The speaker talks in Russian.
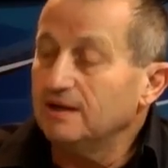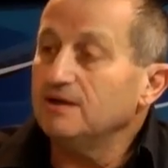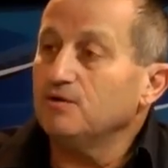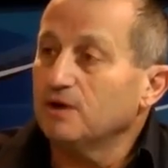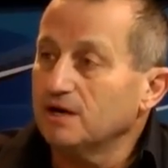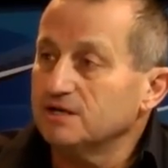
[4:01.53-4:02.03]

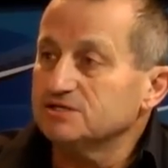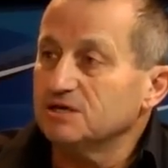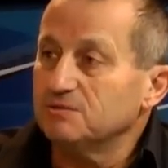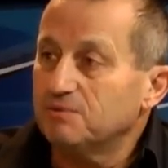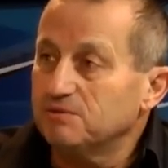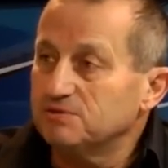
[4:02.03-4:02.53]

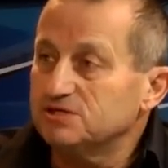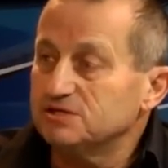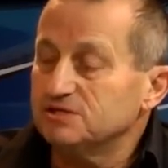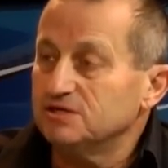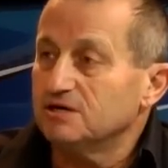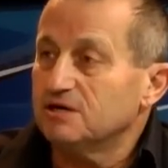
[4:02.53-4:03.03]
Украинская
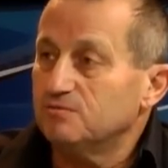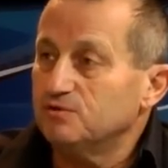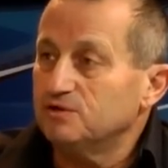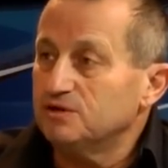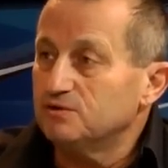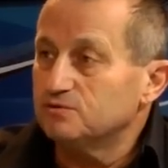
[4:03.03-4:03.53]
промышленность никому
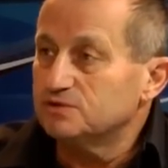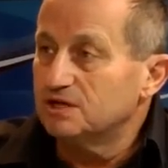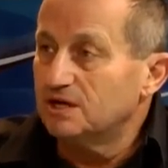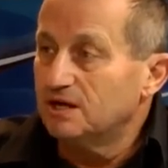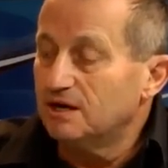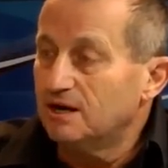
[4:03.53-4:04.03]
не
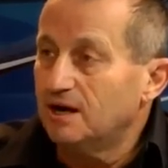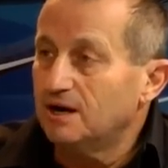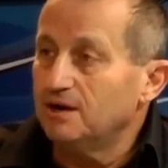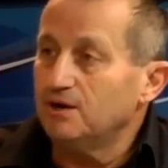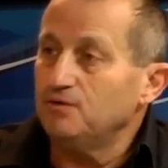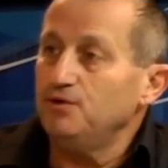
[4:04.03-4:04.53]
нужна,
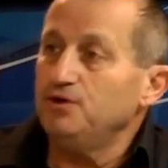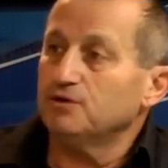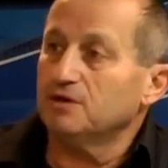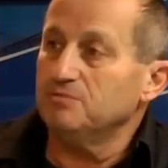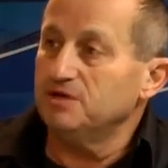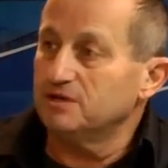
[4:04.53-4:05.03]
она, у нее
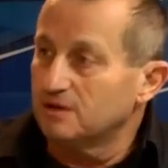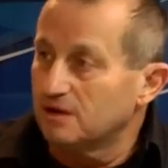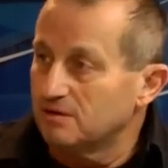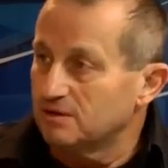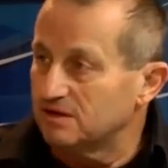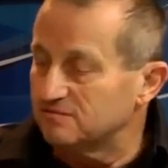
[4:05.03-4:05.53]
там нет
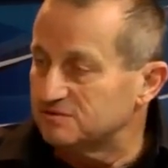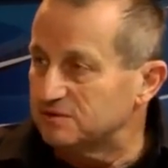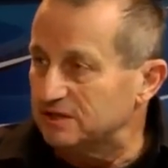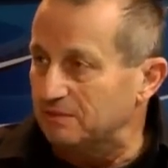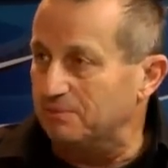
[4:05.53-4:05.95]
рынка сбыта,